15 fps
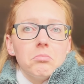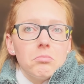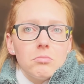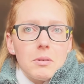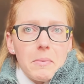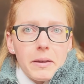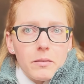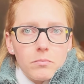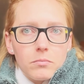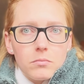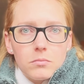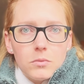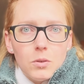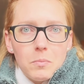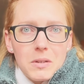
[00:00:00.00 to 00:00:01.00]
vabbè,
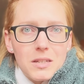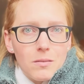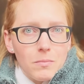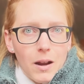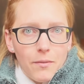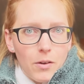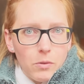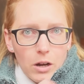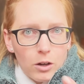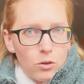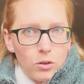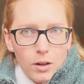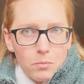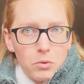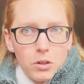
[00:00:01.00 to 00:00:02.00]
non mi sembrava una
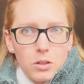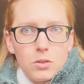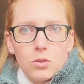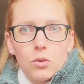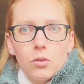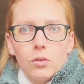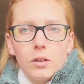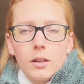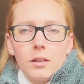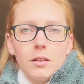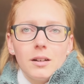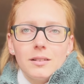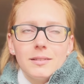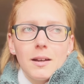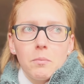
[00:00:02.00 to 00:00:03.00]
collaborazione, in
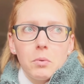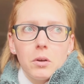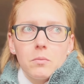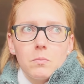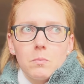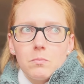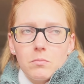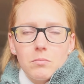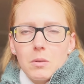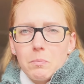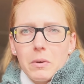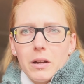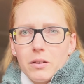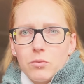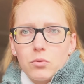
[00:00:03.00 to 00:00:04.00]
realtà poi mi
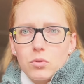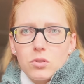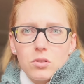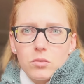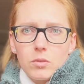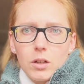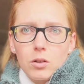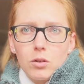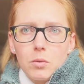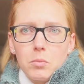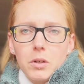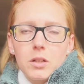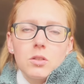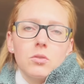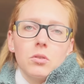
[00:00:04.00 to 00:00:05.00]
pare fosse una
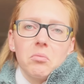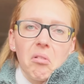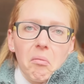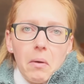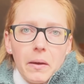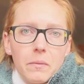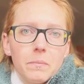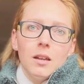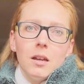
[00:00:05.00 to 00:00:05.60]
collaborazione, vabbè,